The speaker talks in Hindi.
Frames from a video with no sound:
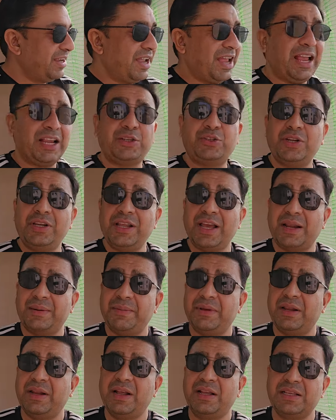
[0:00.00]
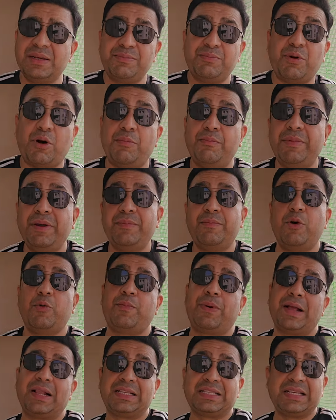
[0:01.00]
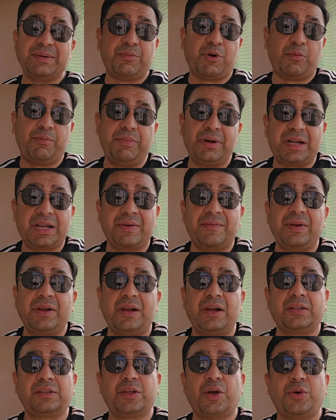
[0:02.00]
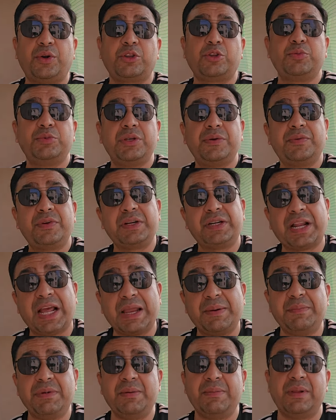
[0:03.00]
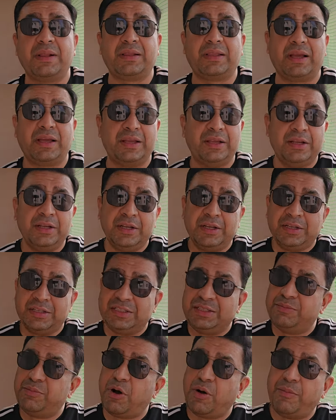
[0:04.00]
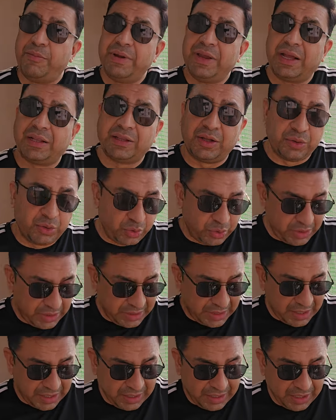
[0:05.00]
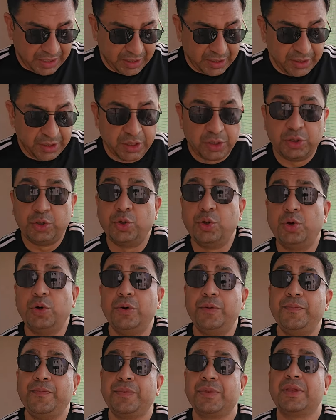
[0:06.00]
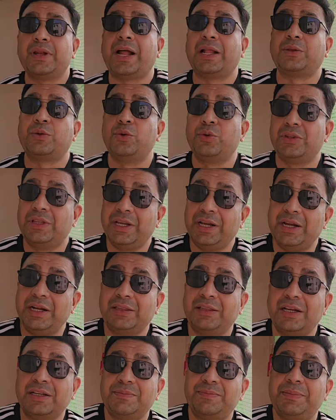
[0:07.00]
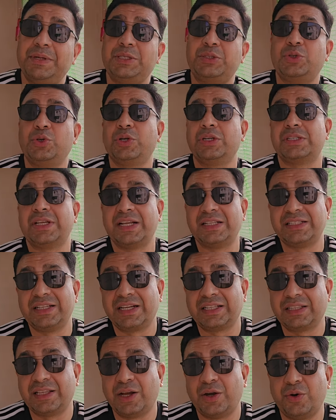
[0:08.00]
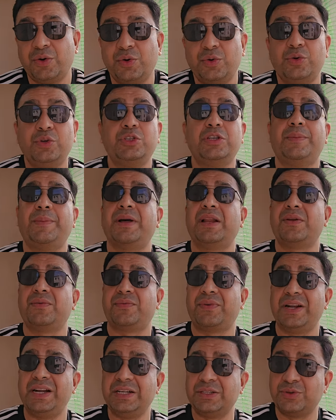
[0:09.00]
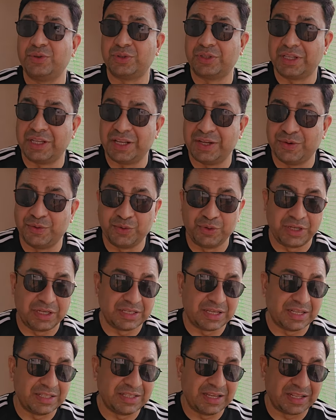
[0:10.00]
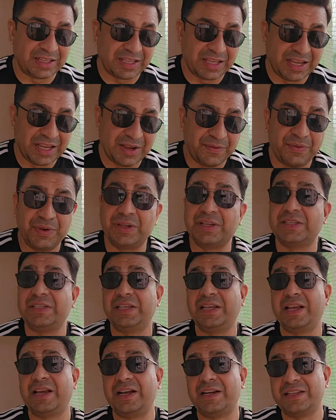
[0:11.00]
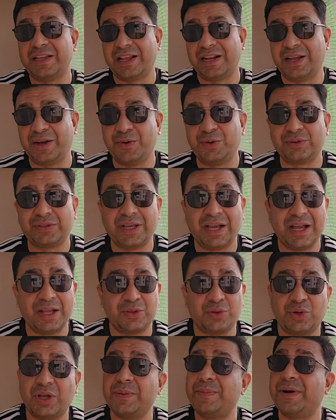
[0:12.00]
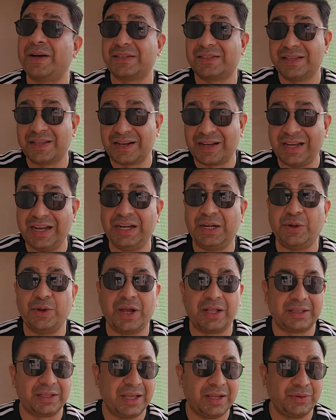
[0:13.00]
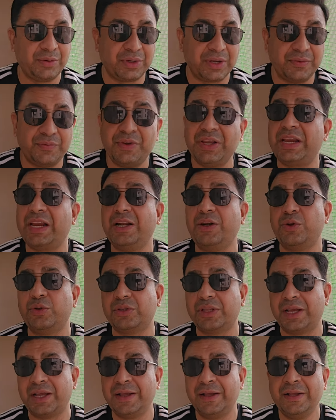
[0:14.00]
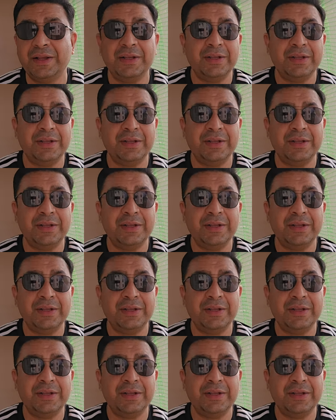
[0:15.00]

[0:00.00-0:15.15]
एक्चुअली यार मैं ना जब बॉम्बे भोपाल से बॉम्बे ट्रेवल करता हूँ तो मुझे फिर टाइम नहीं मिलता है जब बॉम्बे जाता हूँ दो दिन के लिए तो रात को देर तक बच्चों के साथ जगता हूँ कुछ हमारे फ्रेंड्स होते हैं उनके साथ जाते हैं फिर किसी के घर जाना होता है तो कई बार अक्सर लेट हो जाता है क्योंकि वीकेंड होता है